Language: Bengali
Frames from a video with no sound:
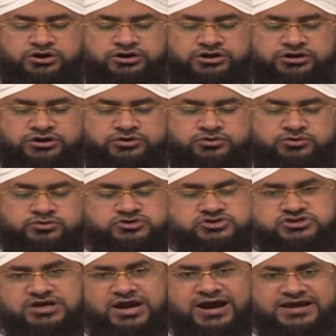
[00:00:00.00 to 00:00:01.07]
আর
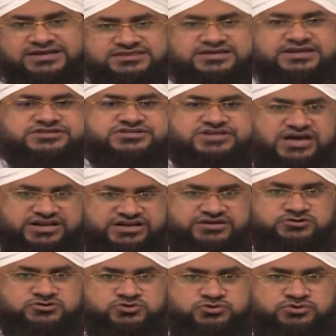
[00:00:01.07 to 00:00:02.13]
সে আয়াতের শানে
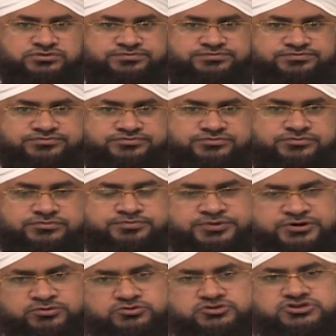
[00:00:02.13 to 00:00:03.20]
নজুল
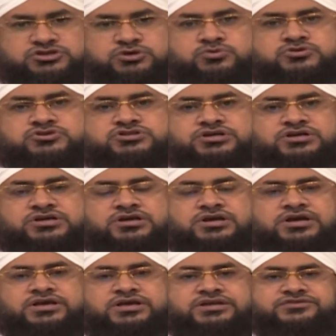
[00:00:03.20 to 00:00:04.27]
আর তার থেকে কিছু
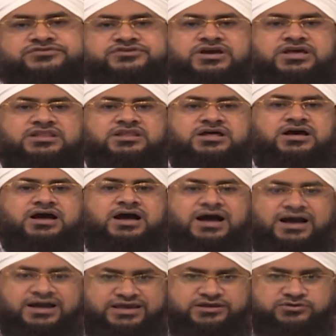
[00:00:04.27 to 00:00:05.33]
ইনশাল্লাহ আরও
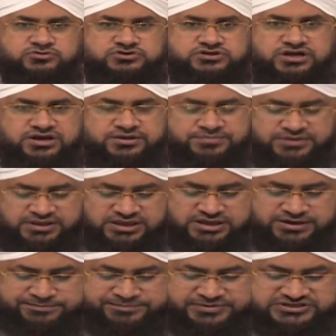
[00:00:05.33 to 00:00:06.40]
কিছু বর্ণনা
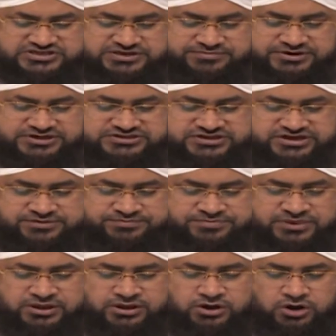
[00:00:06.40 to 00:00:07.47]
প্রেক্ষাপট
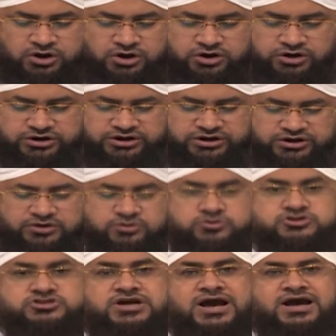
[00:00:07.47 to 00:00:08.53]
আর
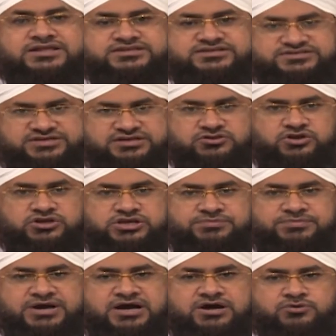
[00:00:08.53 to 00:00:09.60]
কিছু হাদিসে
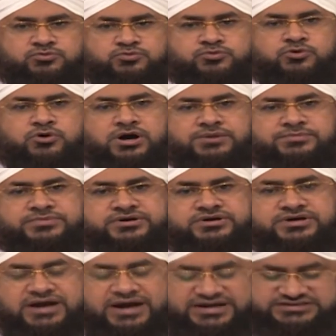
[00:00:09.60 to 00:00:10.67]
মুবারকা সেগুলো
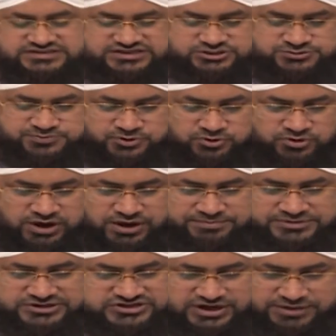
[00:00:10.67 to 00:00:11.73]
আমরা আজকের এই
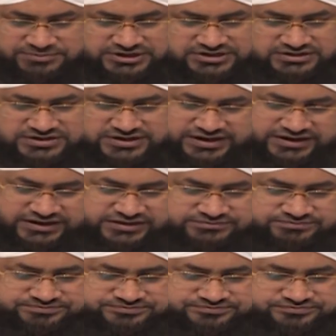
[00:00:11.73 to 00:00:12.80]
প্রোগ্রামে সামিল
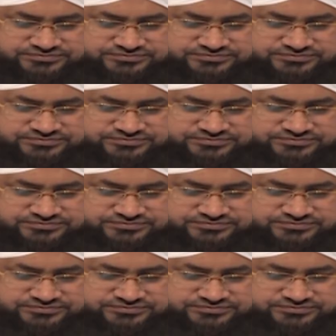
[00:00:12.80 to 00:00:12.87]
করব